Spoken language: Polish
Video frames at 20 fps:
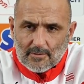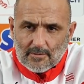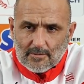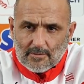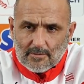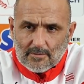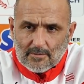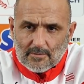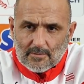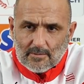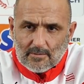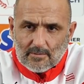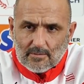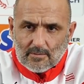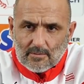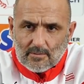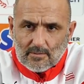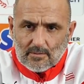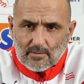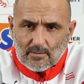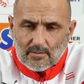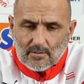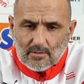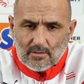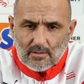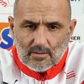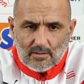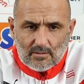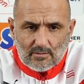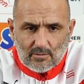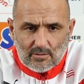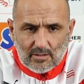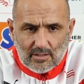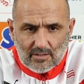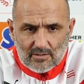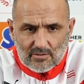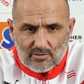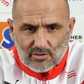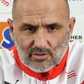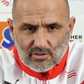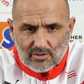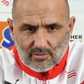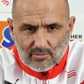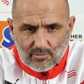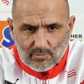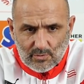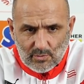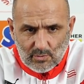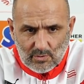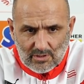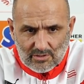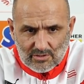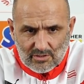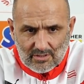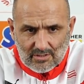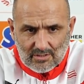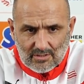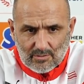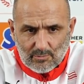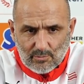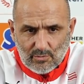no, na boku jednak. No takie jest życie no, piłkarza.